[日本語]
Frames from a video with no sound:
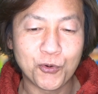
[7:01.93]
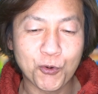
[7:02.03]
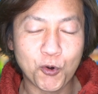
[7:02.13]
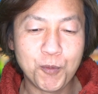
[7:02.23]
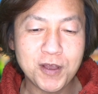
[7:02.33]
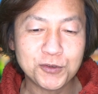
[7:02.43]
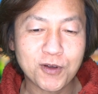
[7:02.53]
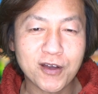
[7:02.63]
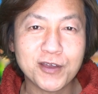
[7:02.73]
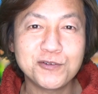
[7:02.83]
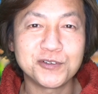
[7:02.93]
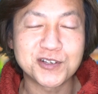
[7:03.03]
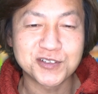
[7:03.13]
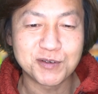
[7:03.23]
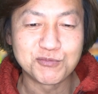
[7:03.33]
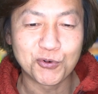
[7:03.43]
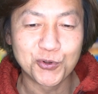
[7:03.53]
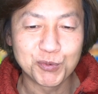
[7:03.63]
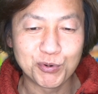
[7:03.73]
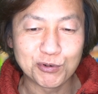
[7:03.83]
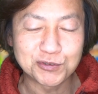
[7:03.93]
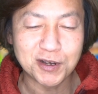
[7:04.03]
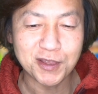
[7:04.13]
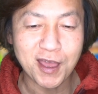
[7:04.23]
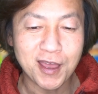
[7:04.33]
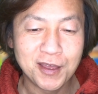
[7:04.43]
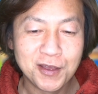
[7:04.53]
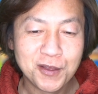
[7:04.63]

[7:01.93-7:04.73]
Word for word: これコメント書けるんですね。向こうのブログはね。